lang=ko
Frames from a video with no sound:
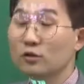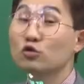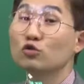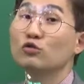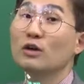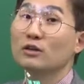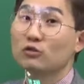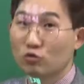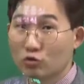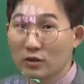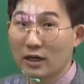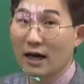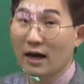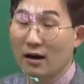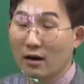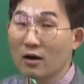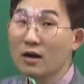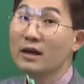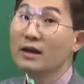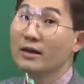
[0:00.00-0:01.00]
수학2야.
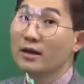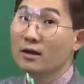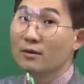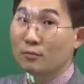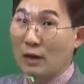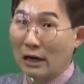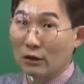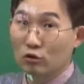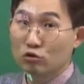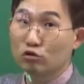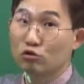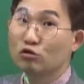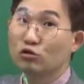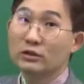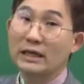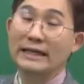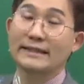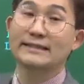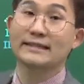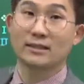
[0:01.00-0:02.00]
바로
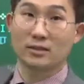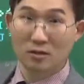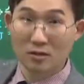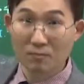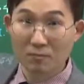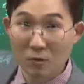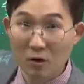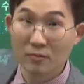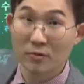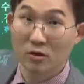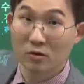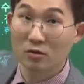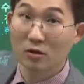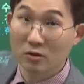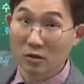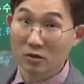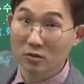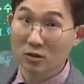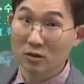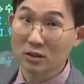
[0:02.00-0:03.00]
수능의 직접 범위였던
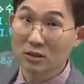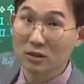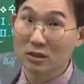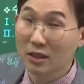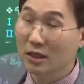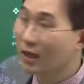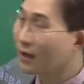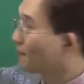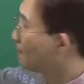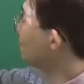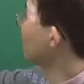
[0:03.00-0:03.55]
녀석이지.